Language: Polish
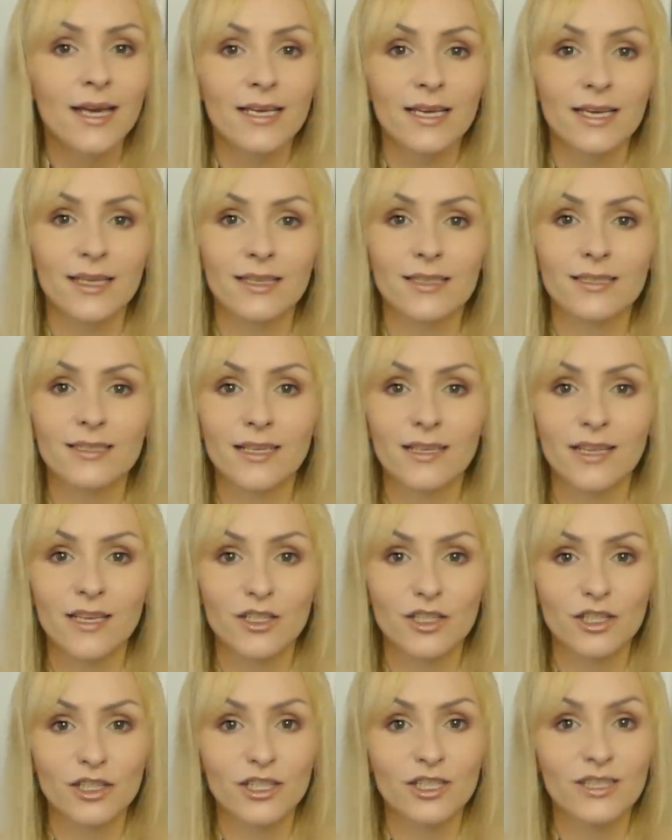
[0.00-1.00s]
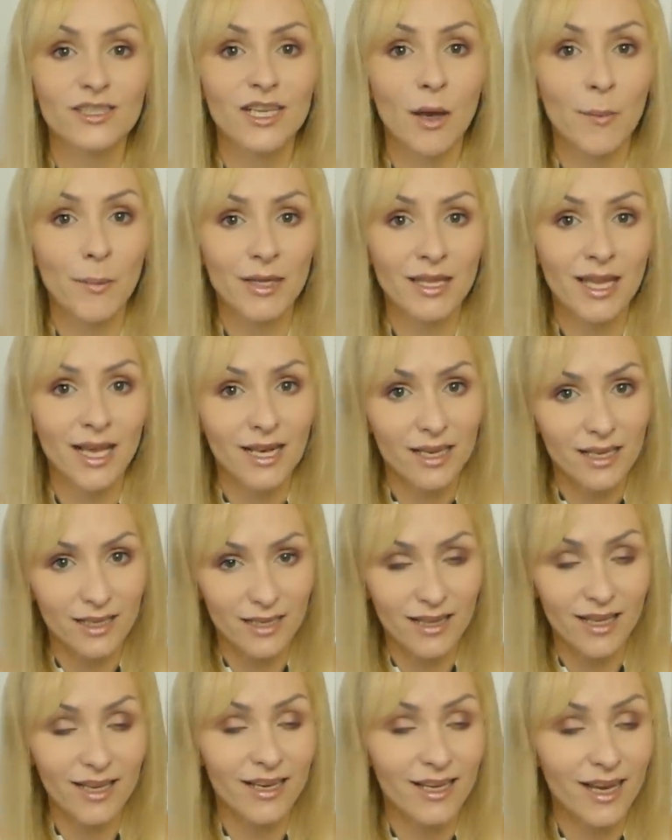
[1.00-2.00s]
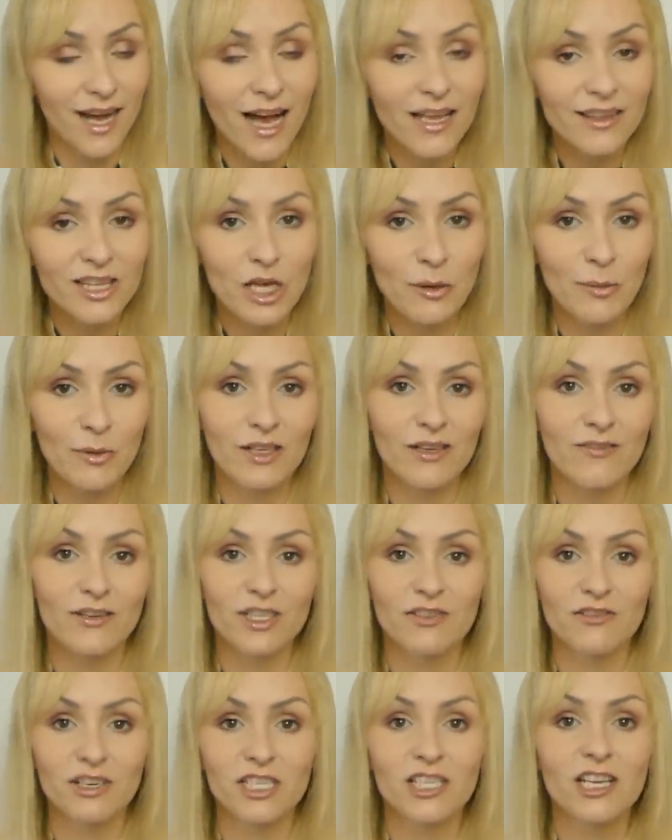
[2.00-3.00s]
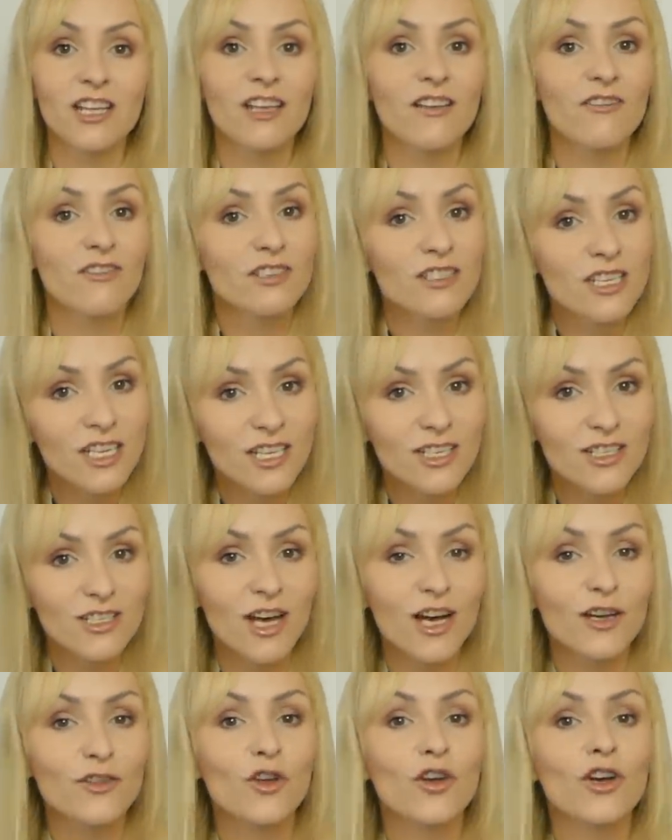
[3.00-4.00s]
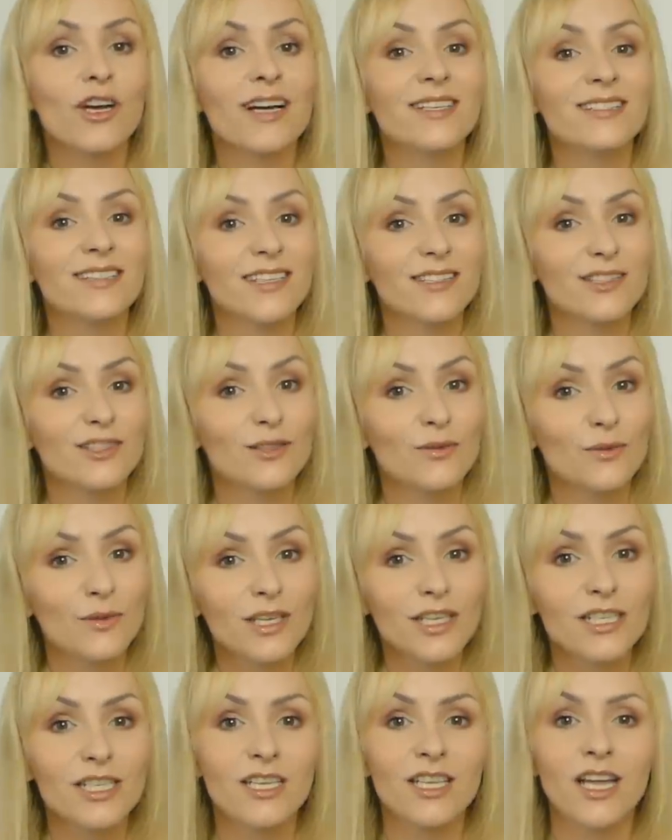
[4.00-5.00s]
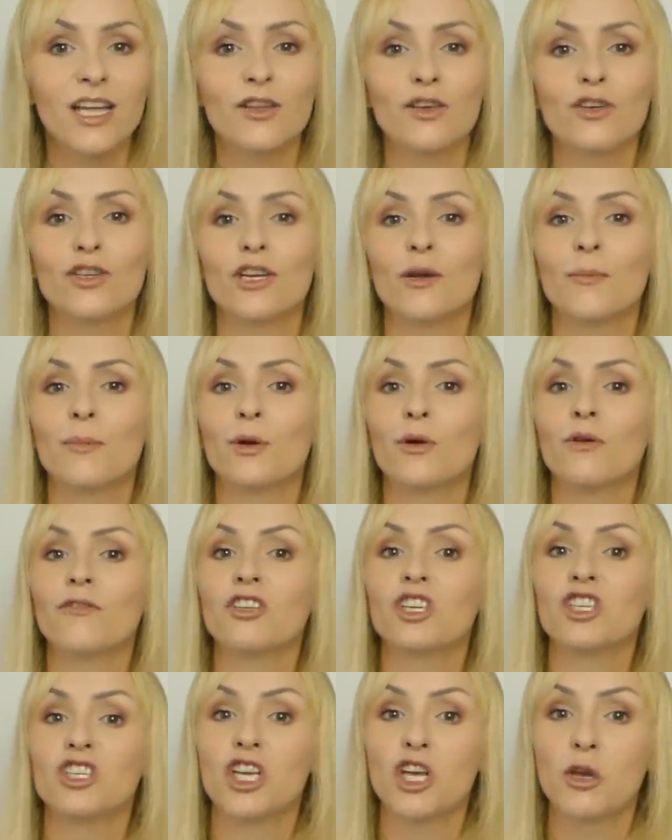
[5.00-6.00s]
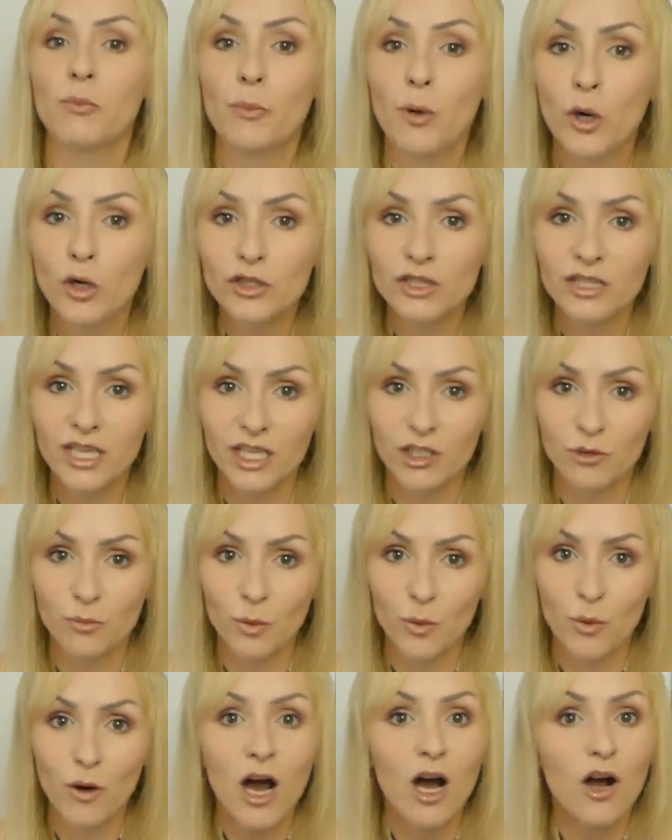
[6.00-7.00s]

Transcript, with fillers: kiedy scenarzyści zapytali delikatnie, ponieważ właśnie nie wiedzieli, czy aktorka zdecyduje się na to, żeby również jej postać była